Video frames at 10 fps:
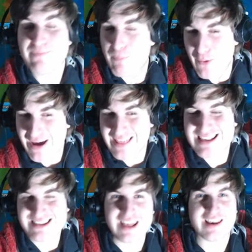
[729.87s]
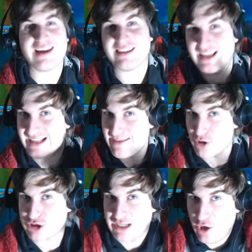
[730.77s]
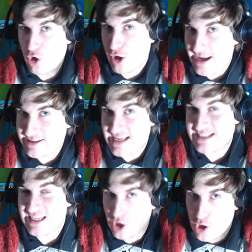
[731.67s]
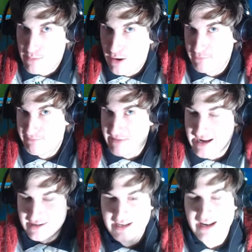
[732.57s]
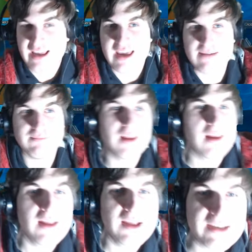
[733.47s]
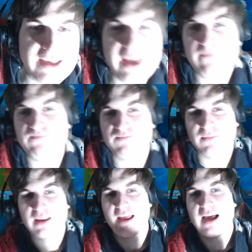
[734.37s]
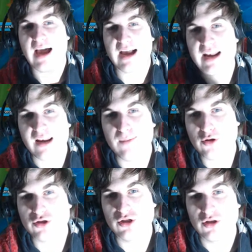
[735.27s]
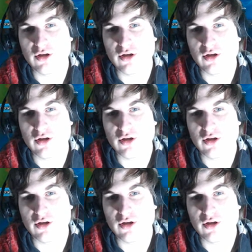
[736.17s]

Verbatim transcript: puede ser que tengamos el ojete, así como Mirta legan que agarremos.